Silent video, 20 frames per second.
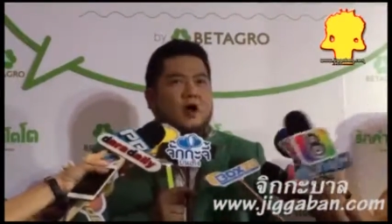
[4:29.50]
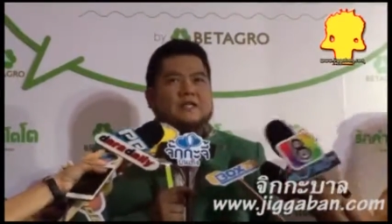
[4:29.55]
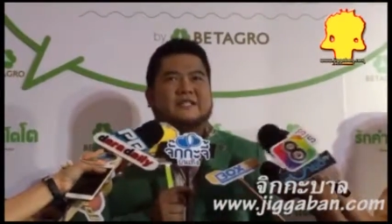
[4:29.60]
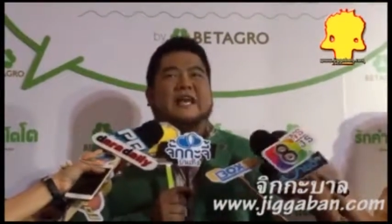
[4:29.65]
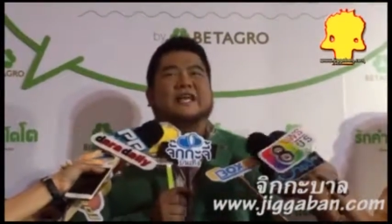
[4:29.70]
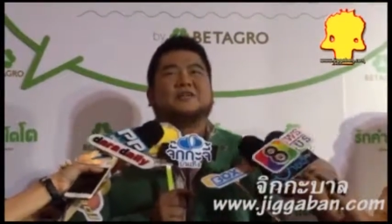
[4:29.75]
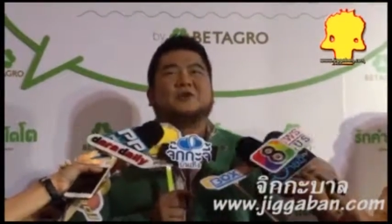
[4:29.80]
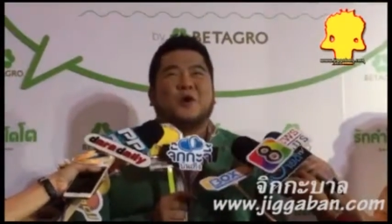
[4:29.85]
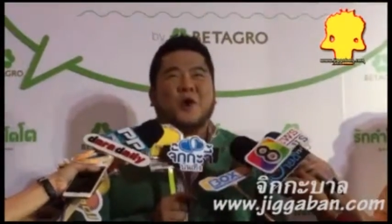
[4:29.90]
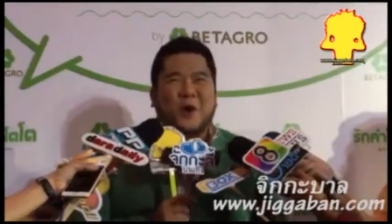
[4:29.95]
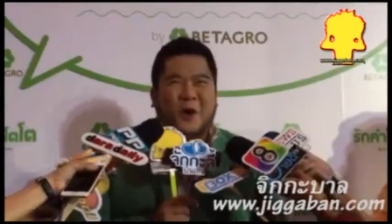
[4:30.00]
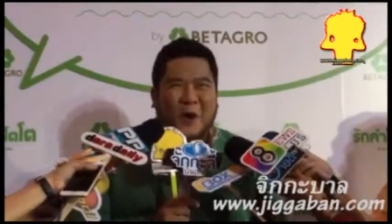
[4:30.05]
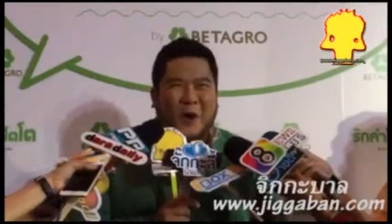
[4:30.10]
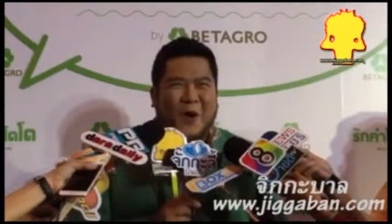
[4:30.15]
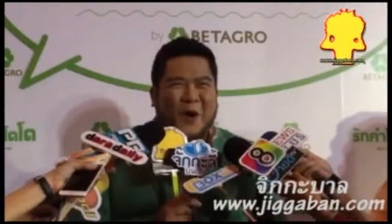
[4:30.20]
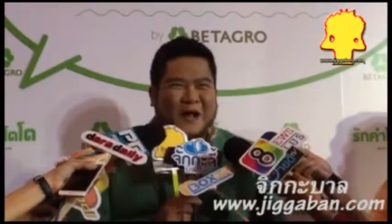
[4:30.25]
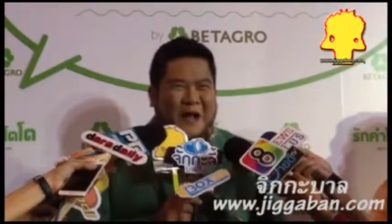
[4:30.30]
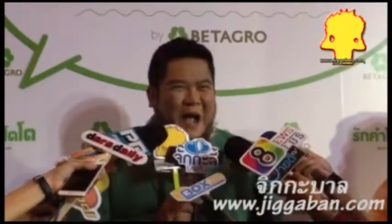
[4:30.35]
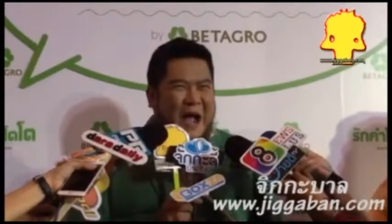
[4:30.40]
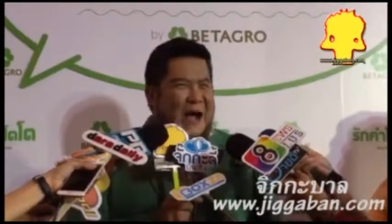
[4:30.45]
เจ็ดชั่วข้อ
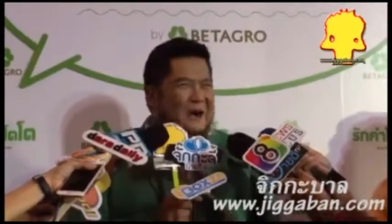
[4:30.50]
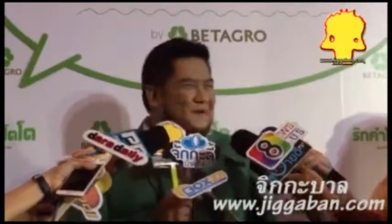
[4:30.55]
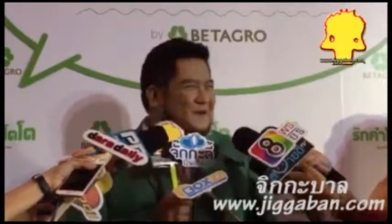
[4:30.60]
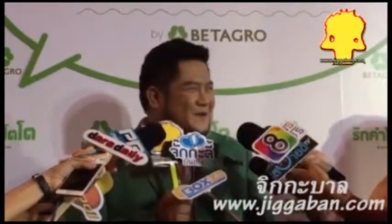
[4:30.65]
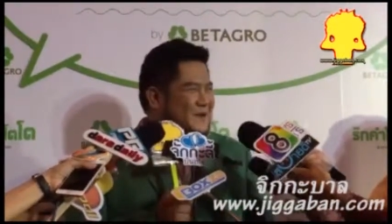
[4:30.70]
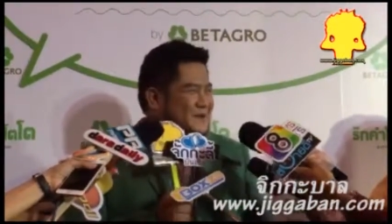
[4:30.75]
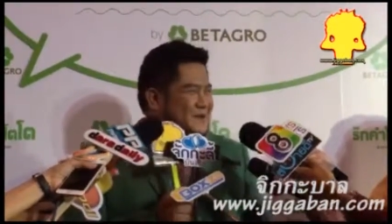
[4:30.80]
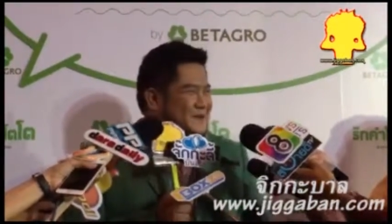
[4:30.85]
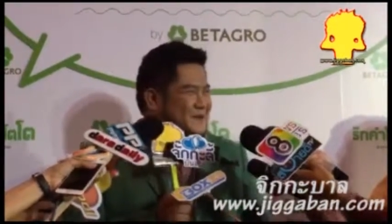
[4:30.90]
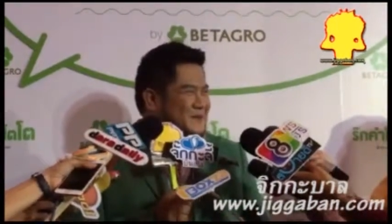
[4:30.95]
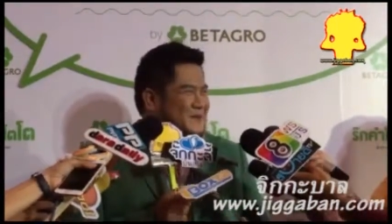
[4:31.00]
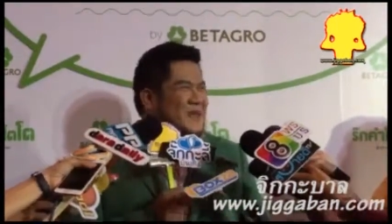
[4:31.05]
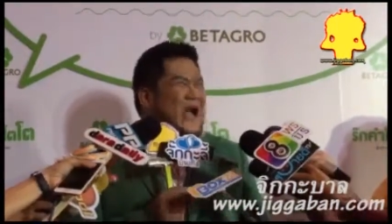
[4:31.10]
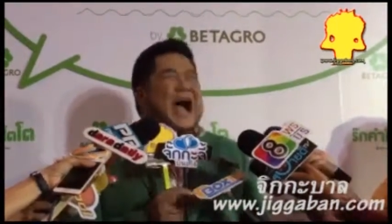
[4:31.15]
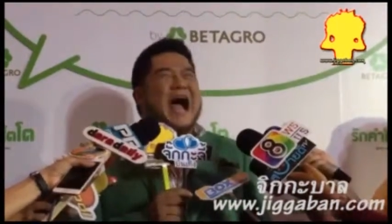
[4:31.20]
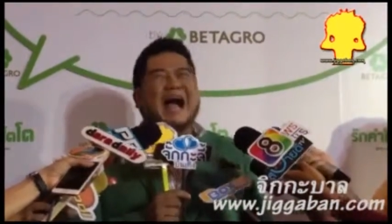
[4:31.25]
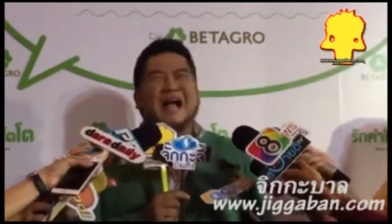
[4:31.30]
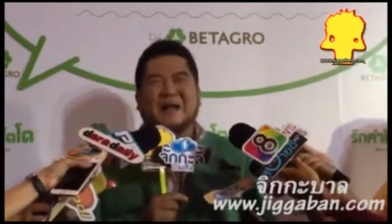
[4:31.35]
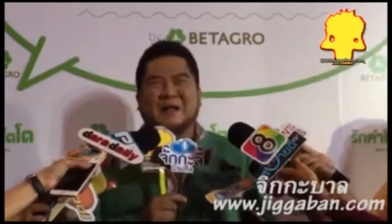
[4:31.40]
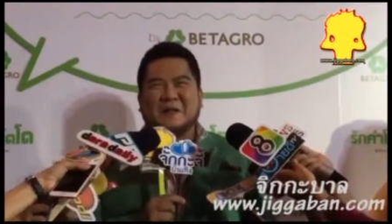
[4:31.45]
ครับ
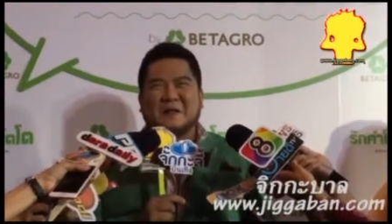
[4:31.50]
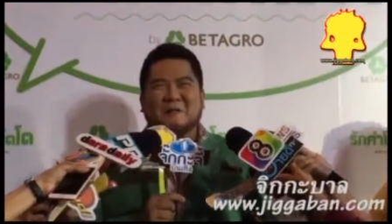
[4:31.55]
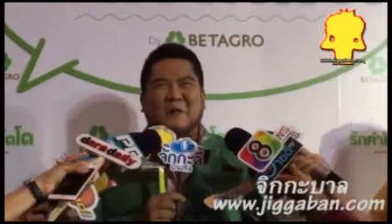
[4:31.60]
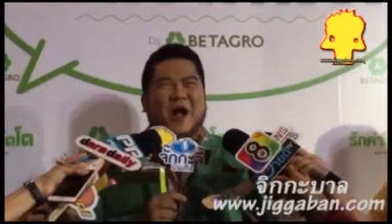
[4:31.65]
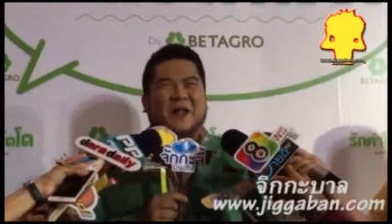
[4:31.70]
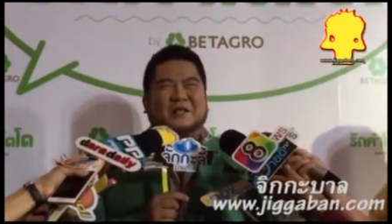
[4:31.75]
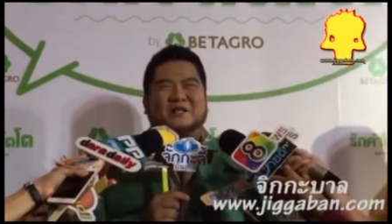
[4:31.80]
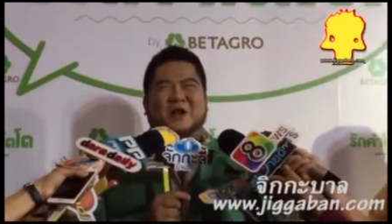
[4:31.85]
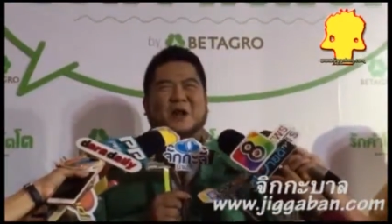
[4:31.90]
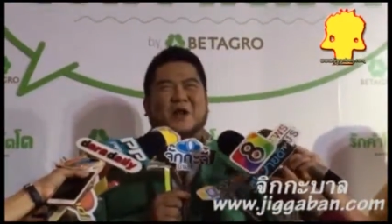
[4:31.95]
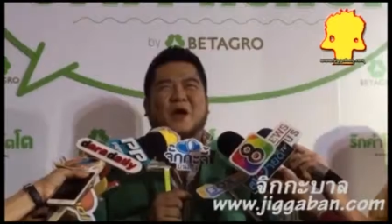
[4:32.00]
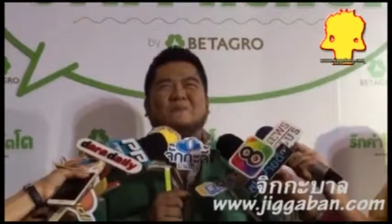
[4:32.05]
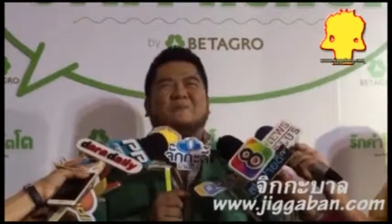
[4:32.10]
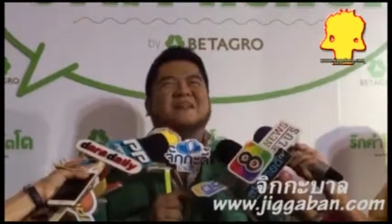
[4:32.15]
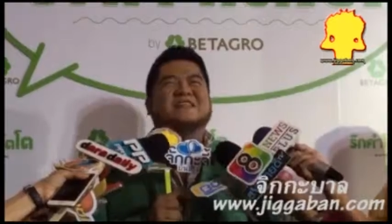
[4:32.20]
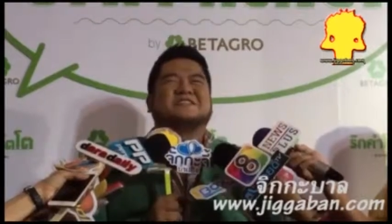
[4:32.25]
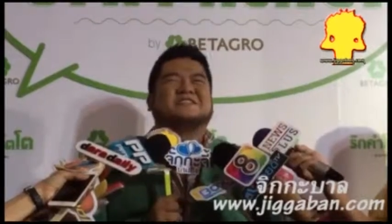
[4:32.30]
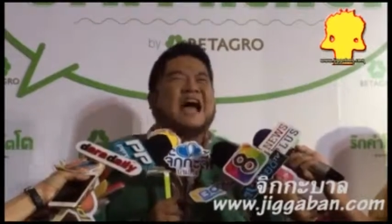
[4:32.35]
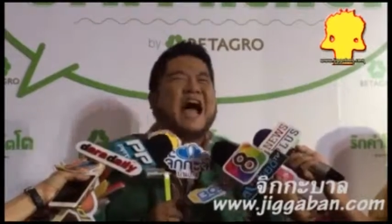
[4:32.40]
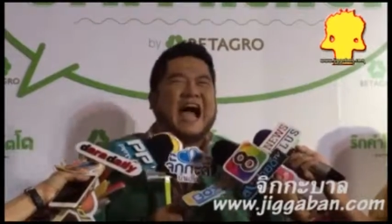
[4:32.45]
นะผ่อนจนรถ
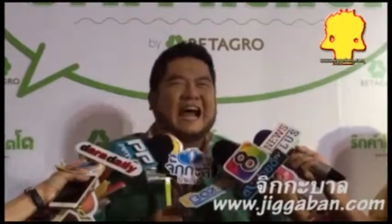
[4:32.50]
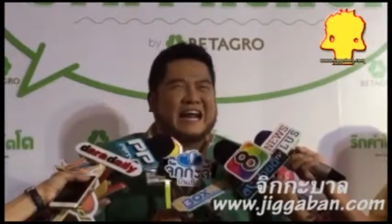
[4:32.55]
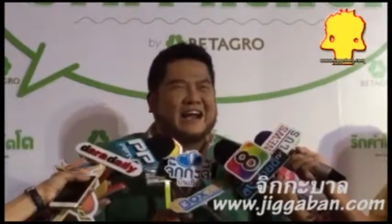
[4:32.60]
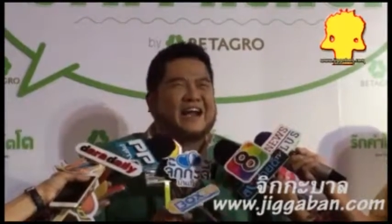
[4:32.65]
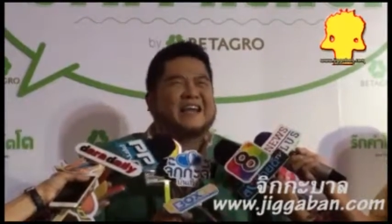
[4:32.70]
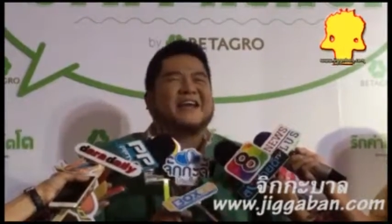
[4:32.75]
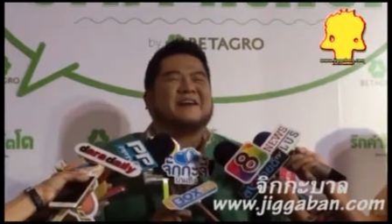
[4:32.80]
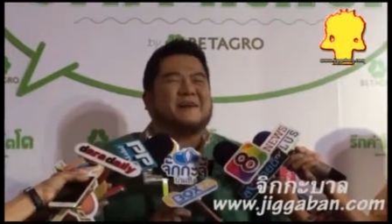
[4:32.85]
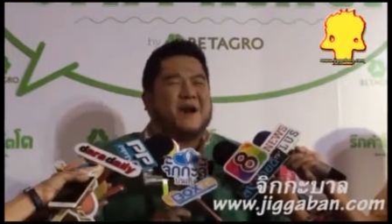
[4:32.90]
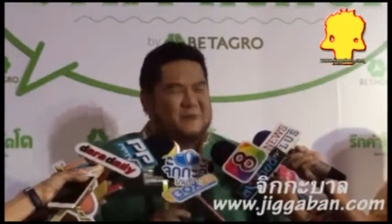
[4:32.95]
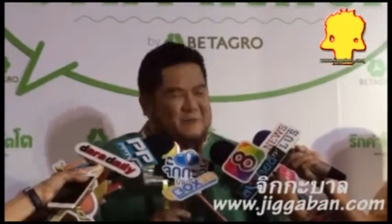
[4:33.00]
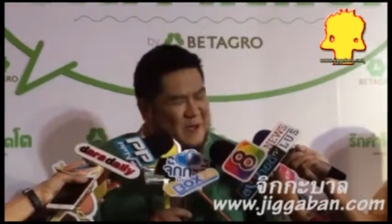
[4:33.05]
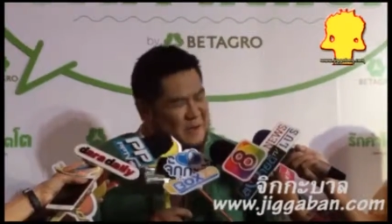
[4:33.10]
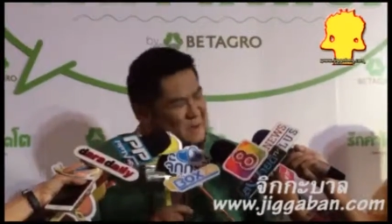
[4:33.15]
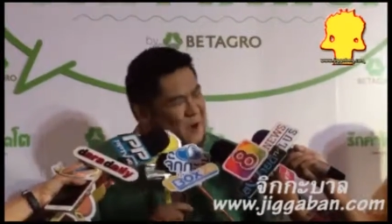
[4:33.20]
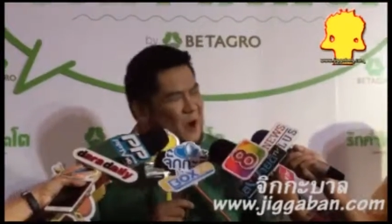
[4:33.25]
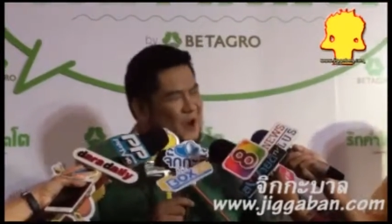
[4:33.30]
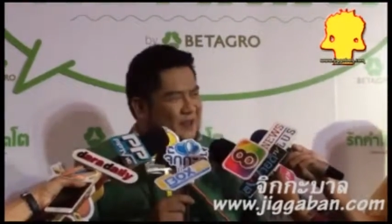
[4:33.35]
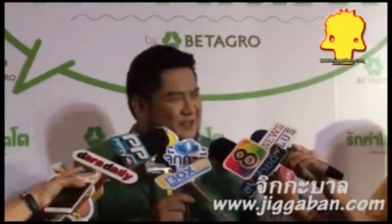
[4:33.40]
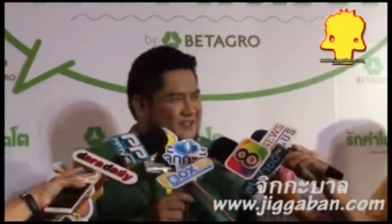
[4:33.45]
เป็นซากแล้วก็ยังผ่อนไม่
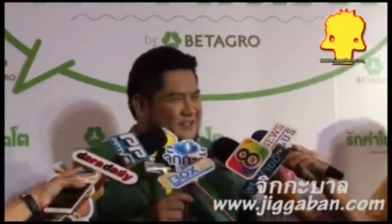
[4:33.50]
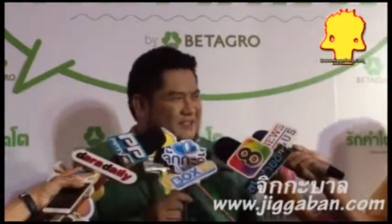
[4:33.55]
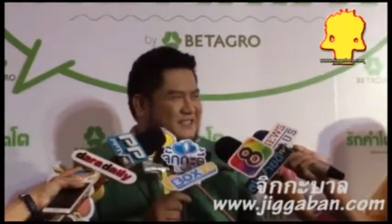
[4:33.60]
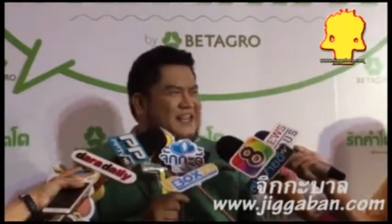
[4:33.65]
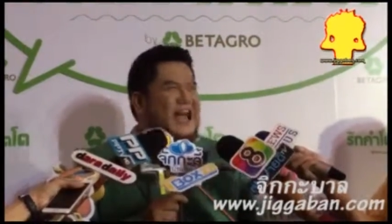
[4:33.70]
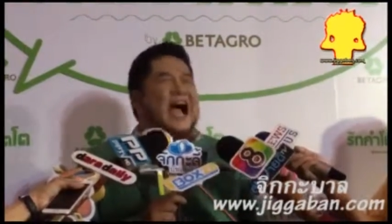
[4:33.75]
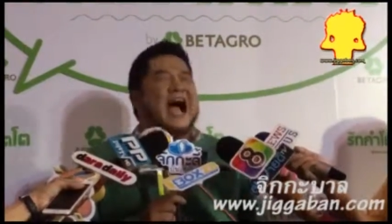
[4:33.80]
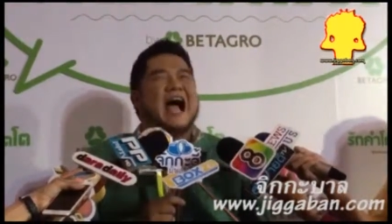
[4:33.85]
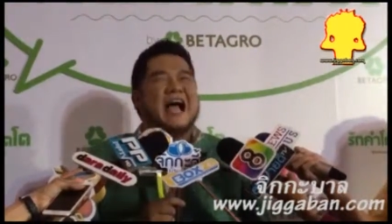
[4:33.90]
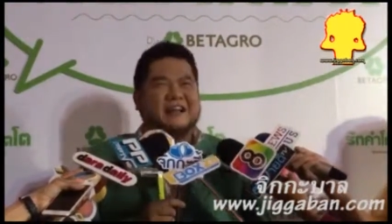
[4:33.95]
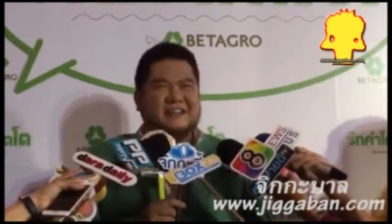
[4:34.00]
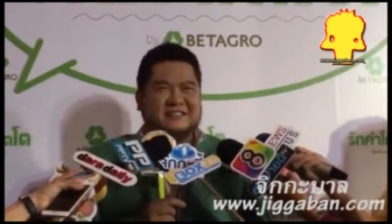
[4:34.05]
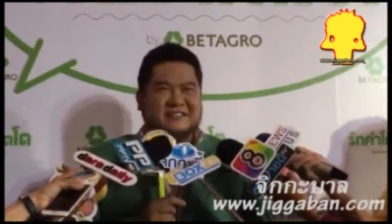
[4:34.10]
หมด นะ